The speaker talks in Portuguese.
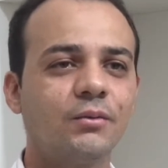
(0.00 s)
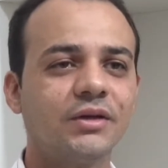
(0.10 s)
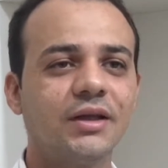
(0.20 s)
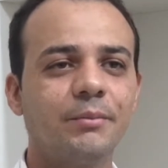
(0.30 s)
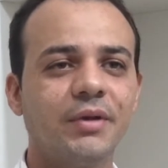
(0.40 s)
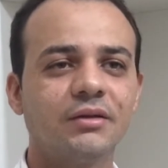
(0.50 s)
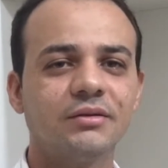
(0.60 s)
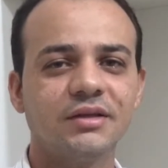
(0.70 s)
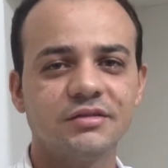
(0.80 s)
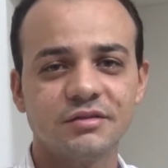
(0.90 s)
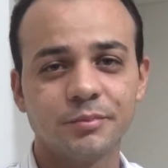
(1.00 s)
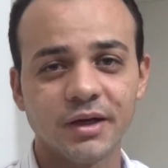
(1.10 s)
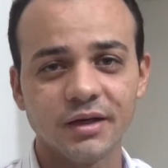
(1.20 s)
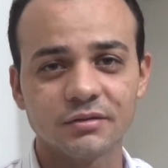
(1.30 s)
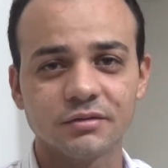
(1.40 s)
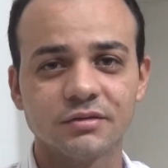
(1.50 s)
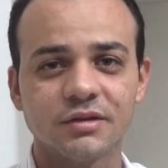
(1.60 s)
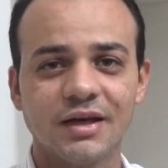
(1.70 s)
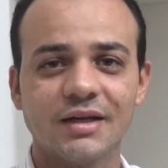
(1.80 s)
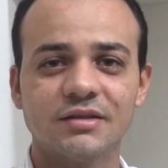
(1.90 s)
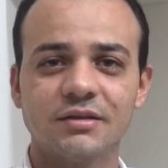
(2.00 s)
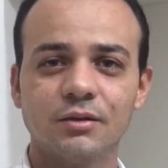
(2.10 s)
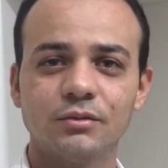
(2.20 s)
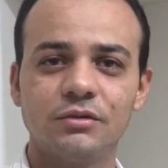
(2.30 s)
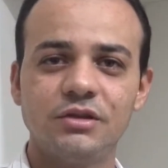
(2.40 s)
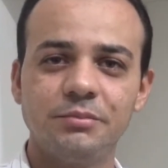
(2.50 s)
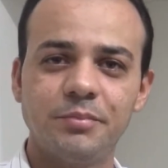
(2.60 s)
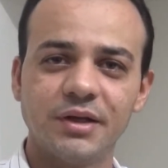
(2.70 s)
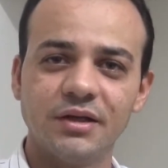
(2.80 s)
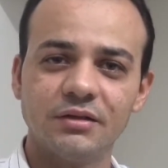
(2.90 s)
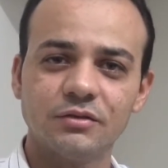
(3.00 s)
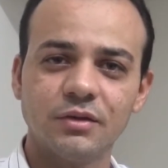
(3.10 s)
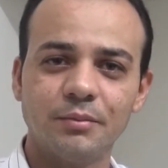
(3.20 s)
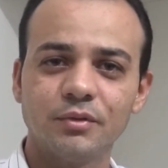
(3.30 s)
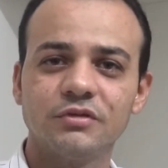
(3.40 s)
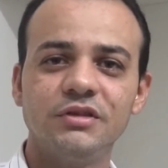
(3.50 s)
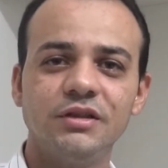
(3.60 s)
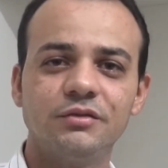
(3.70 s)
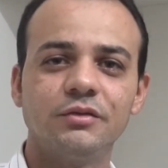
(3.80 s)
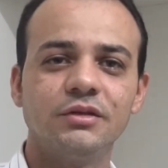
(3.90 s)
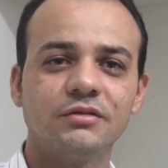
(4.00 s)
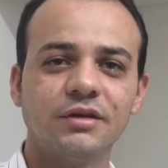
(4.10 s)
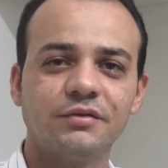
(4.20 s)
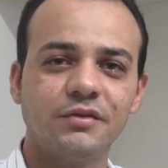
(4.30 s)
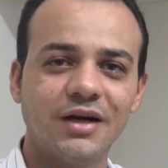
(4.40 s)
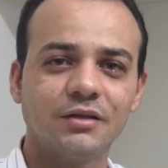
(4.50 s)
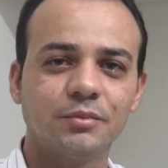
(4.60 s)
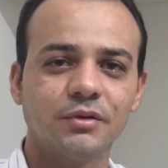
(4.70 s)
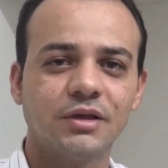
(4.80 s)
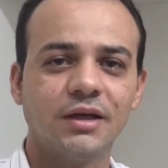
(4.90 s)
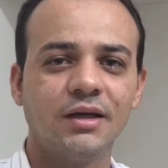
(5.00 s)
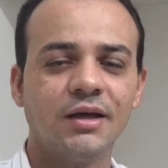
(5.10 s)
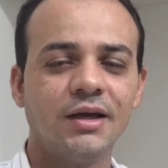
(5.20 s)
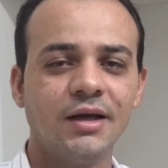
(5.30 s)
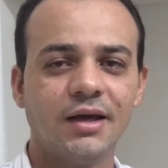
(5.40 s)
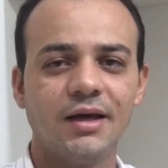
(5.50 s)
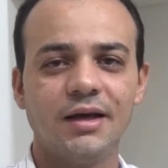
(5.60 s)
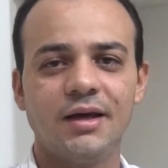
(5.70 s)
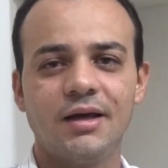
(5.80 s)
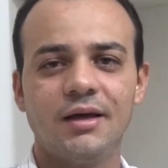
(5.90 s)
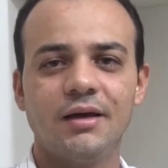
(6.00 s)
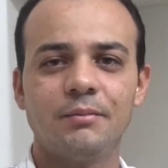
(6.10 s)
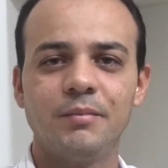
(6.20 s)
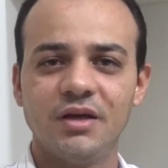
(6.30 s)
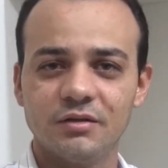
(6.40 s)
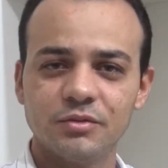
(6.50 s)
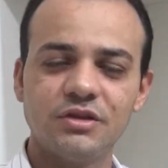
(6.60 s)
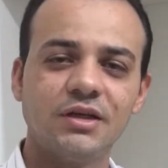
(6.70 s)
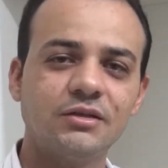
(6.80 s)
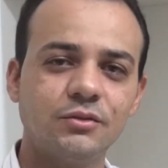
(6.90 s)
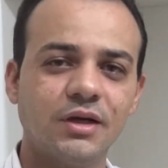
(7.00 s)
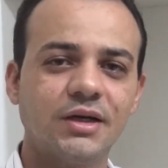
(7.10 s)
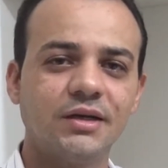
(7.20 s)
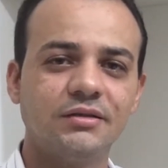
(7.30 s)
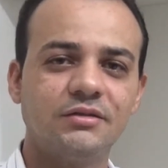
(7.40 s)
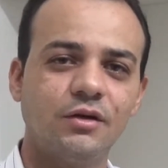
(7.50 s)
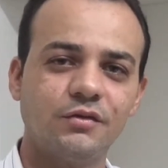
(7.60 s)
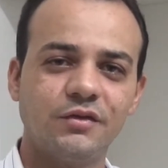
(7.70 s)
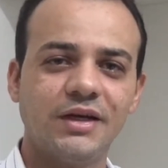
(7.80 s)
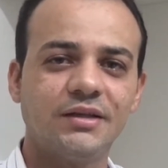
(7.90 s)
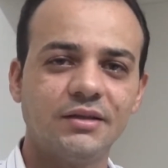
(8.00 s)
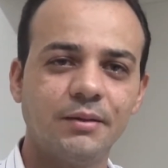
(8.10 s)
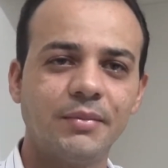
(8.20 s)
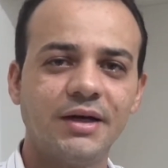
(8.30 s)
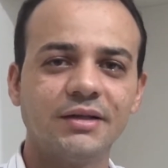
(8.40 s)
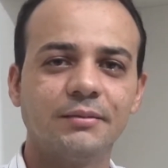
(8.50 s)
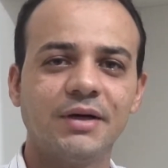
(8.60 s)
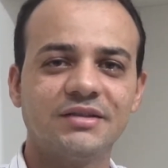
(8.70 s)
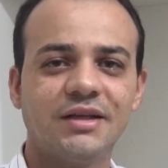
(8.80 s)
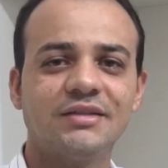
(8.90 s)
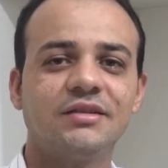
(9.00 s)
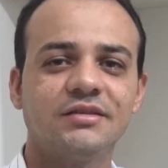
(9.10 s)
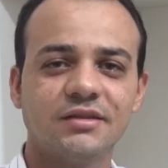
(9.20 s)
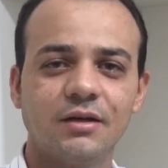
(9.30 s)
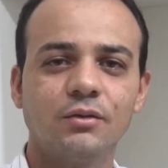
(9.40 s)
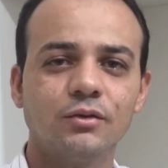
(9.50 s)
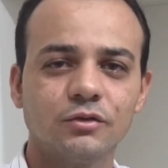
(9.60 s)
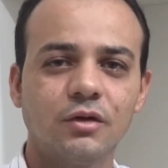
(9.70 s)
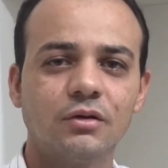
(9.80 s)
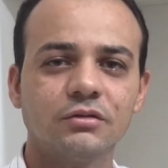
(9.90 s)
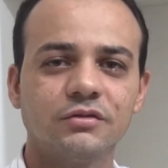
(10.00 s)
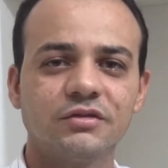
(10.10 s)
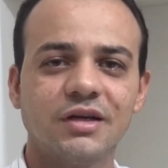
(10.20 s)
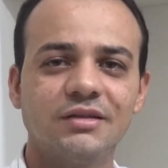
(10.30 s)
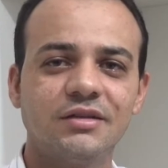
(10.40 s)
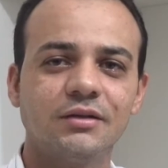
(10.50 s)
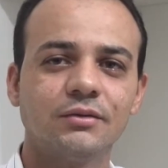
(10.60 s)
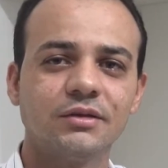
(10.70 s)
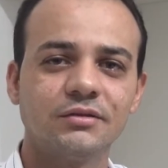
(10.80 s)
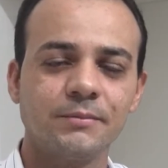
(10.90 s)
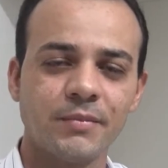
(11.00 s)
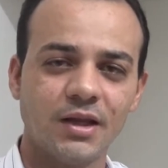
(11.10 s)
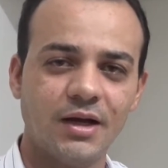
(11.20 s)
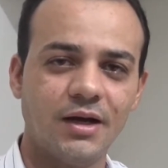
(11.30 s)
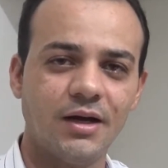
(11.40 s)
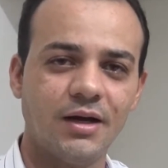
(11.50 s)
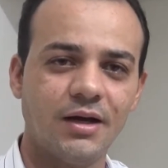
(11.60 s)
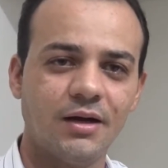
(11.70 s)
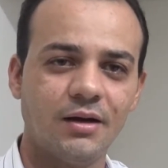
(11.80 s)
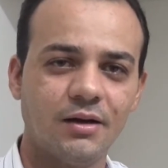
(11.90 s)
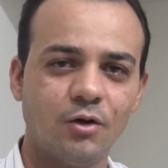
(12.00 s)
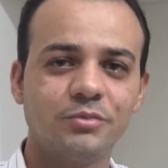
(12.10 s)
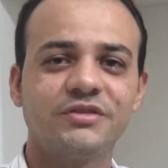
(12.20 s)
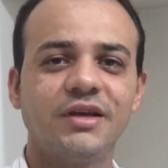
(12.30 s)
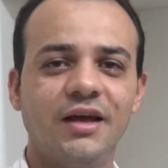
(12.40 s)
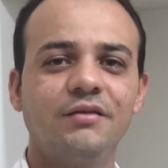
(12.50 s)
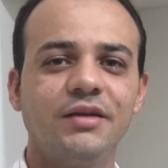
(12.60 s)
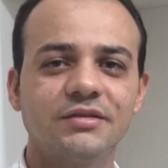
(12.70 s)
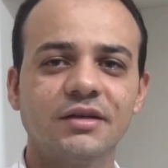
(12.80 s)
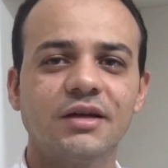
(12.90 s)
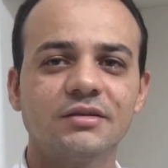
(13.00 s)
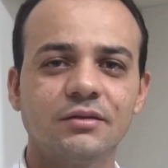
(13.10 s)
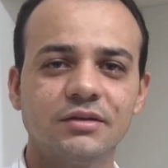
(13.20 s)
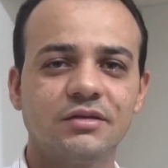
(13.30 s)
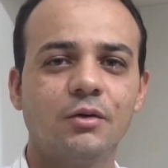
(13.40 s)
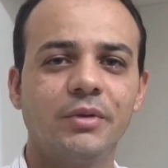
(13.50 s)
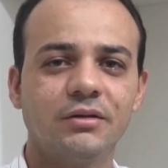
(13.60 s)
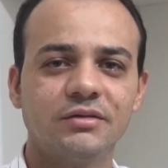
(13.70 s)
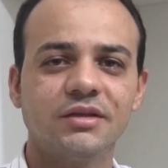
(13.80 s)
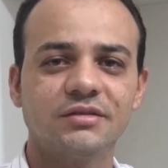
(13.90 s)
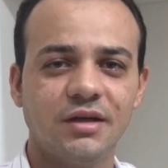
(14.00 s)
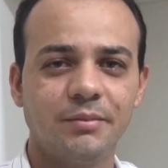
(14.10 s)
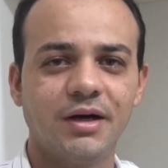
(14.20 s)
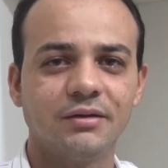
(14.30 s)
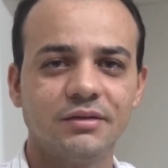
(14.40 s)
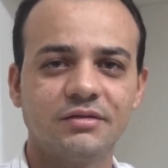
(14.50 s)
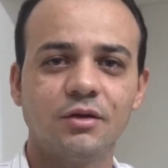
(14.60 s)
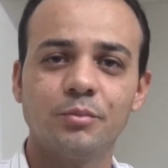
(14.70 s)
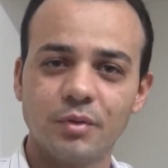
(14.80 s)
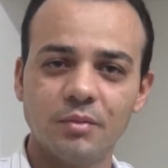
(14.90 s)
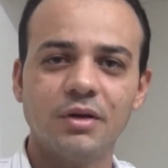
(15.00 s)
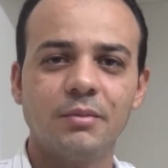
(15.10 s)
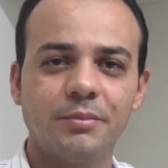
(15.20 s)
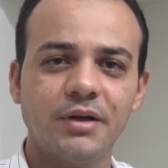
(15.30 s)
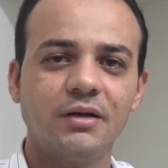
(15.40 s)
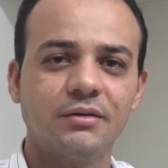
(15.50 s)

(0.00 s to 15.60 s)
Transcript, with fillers: o andamento desses preços, a questão de preço abusivo. Isso é fato, porque é, mesmo diante de uma crise de oferta e demanda, mas é necessário que os órgãos fiscalizadores a, a, observem essa questão desse aumento exacerbado. Isso é um problema para a